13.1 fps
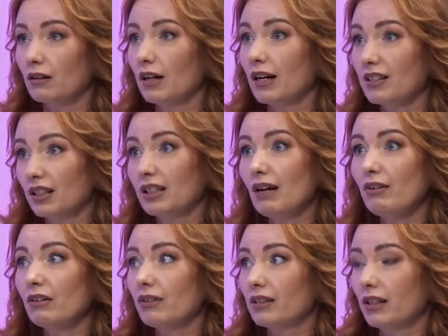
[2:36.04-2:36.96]

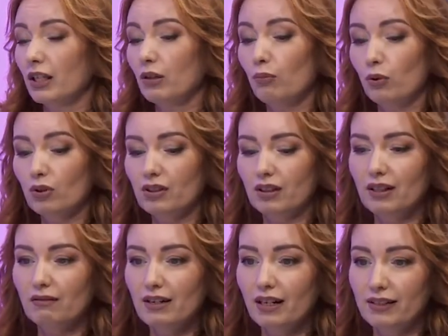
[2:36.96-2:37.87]
Останавливаться и просто
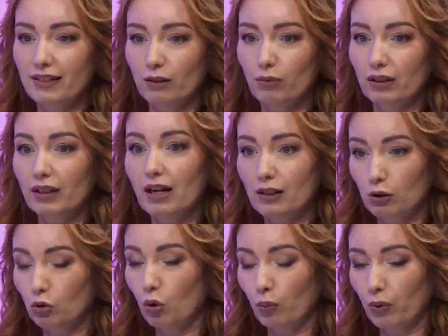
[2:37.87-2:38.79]
говорить себе «так,
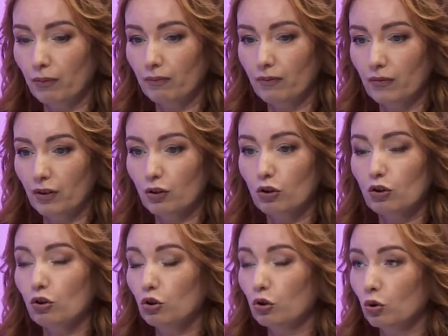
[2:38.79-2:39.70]
стоп,
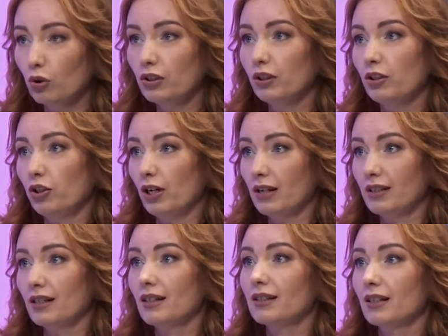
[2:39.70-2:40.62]
что
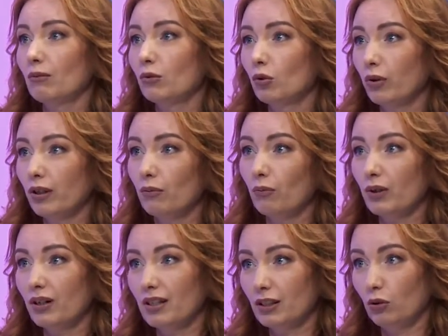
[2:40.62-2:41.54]
сейчас со мной
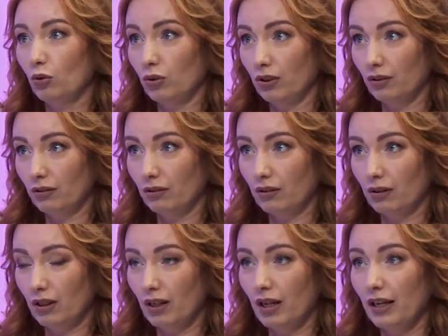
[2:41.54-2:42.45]
происходит?»
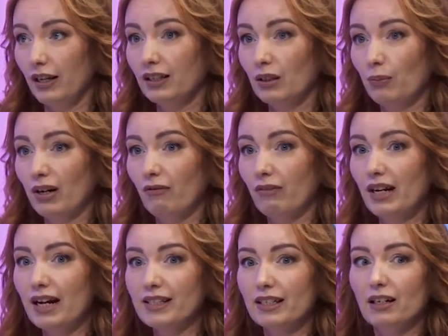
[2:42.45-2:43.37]
И
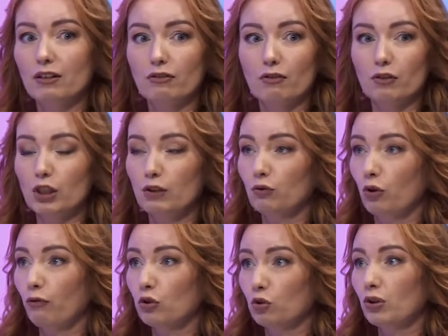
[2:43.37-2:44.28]
направлять
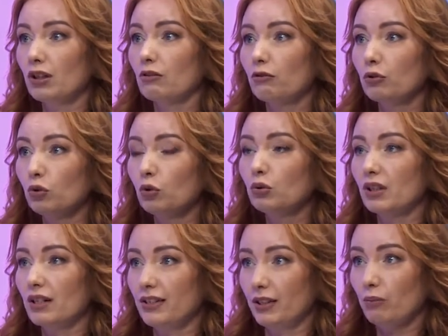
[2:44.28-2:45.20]
свой взор
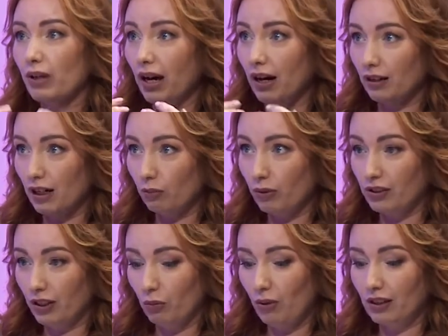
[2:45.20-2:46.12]
внутрь себя, как бы
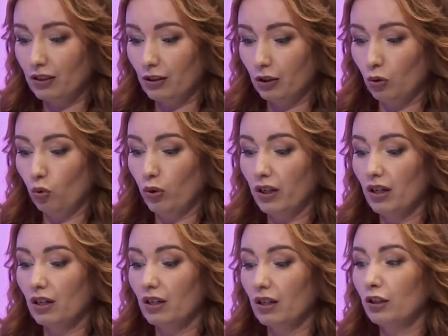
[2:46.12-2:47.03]
заниматься такой
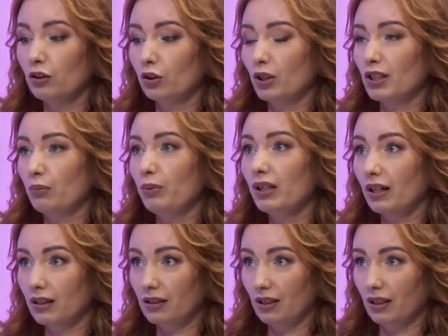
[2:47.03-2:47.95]

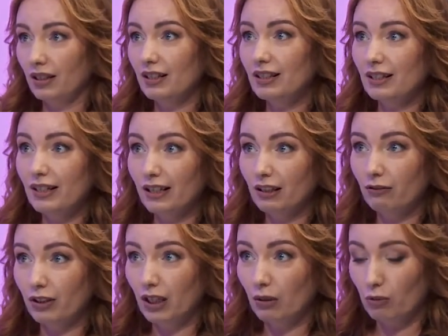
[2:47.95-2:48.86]
интроспекцией,
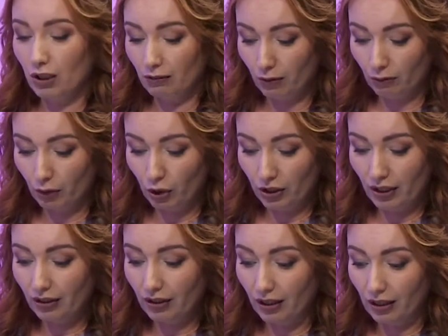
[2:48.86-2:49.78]
исследованием своего
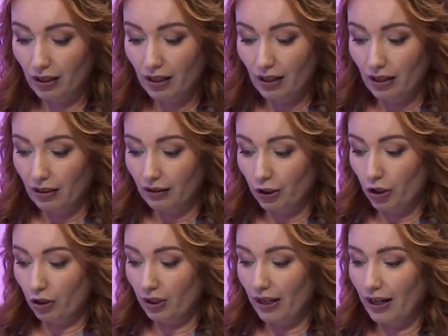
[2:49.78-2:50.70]
тела,
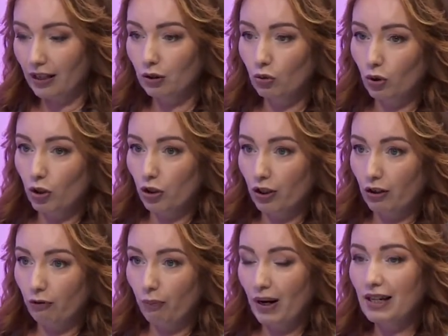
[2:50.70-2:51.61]
начиная от
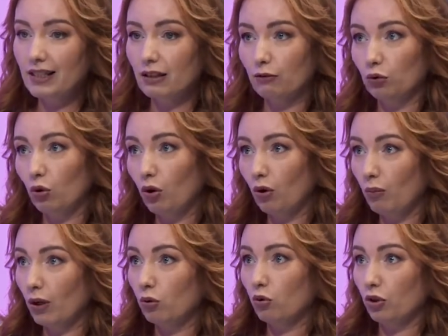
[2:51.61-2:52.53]
кончиков пальцев до
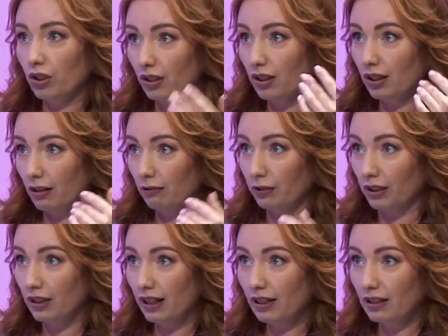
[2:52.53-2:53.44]
макушки головы,
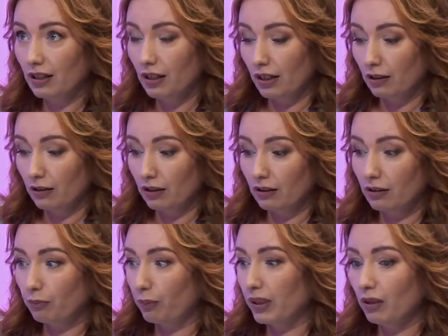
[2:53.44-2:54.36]
да,
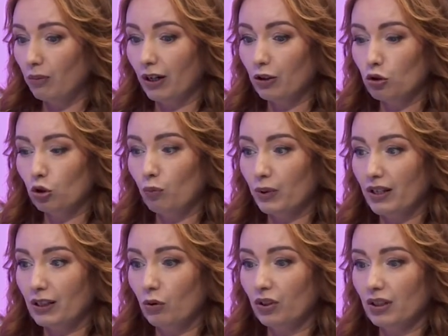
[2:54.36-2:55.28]
понимать, что
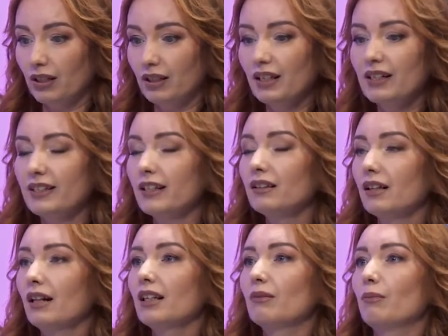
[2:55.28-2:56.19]
происходит, какие
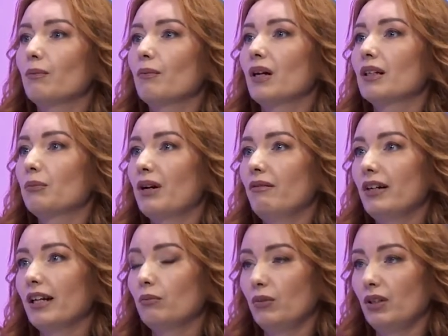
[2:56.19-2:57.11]
сигналы
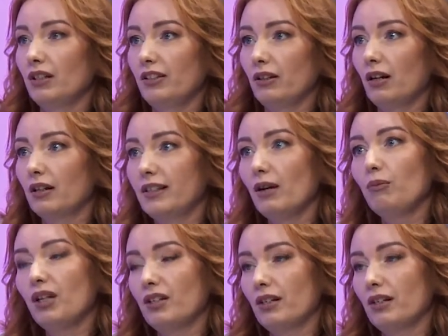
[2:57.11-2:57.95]
отправляет мне тело, где мне